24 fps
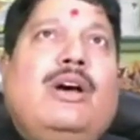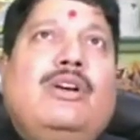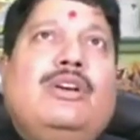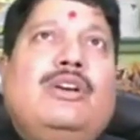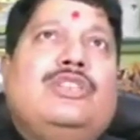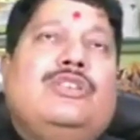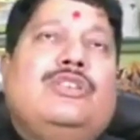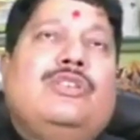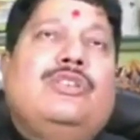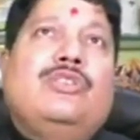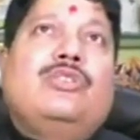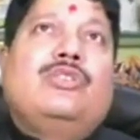বলা
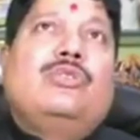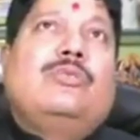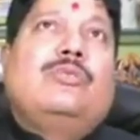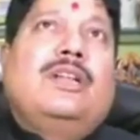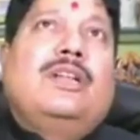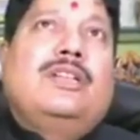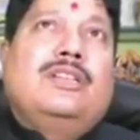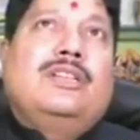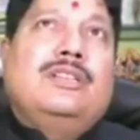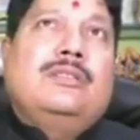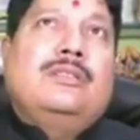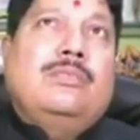হয়েছিল
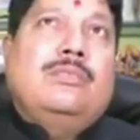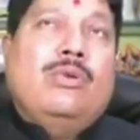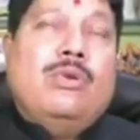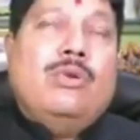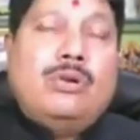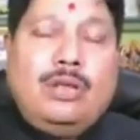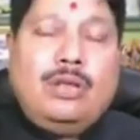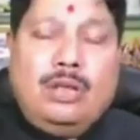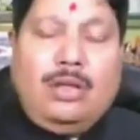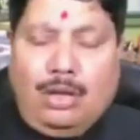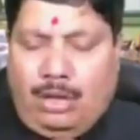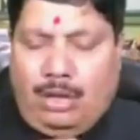তোমরা যদি
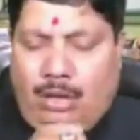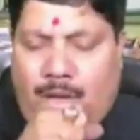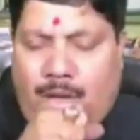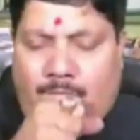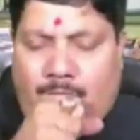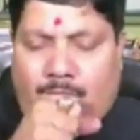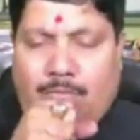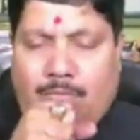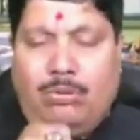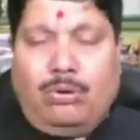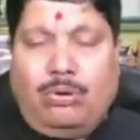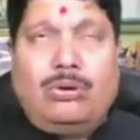ভোট
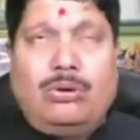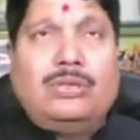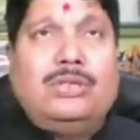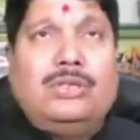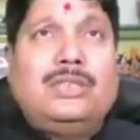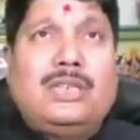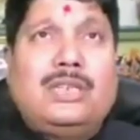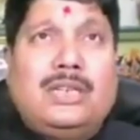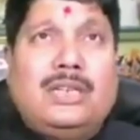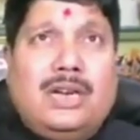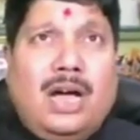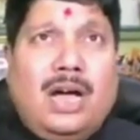ভোট
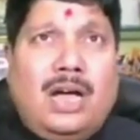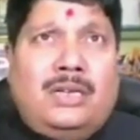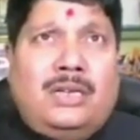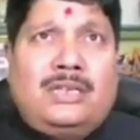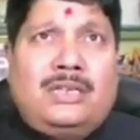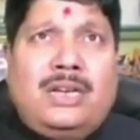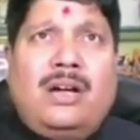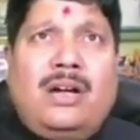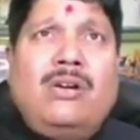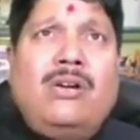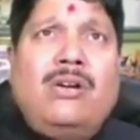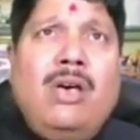দিতে না
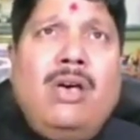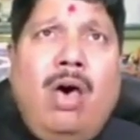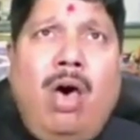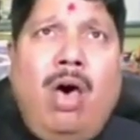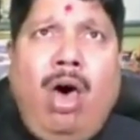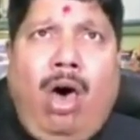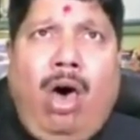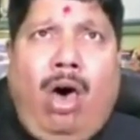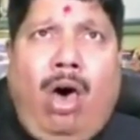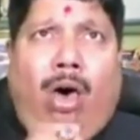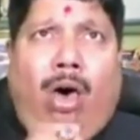যাও